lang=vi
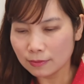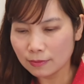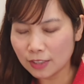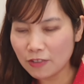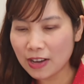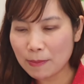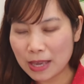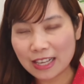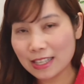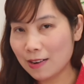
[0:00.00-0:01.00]
như vậy
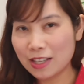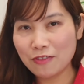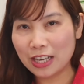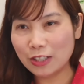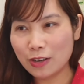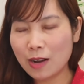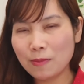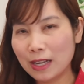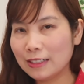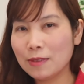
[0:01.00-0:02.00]
miễn sao là như vậy thôi không
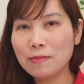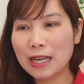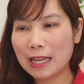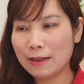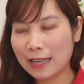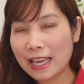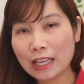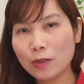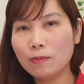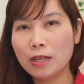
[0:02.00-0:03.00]
cần chứng minh là ngay
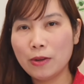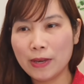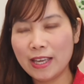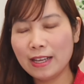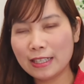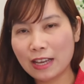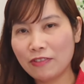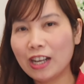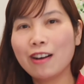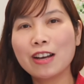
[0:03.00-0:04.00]
cái lúc mình hủy người ta
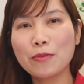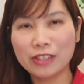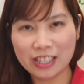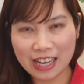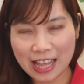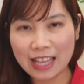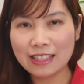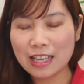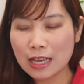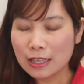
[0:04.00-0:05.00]
phải có cái quốc tịch khác
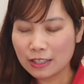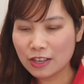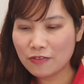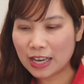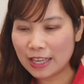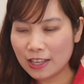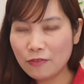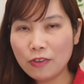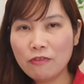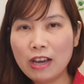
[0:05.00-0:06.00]
như vậy
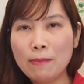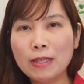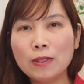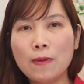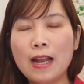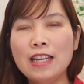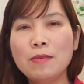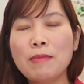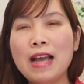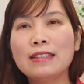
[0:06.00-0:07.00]
chính vì vậy mà tòa
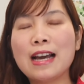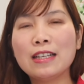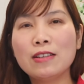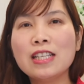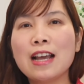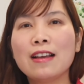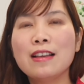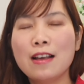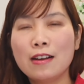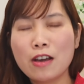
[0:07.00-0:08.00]
liên bang đã nói rằng
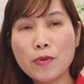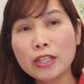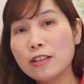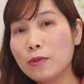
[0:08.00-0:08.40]
cái quyết định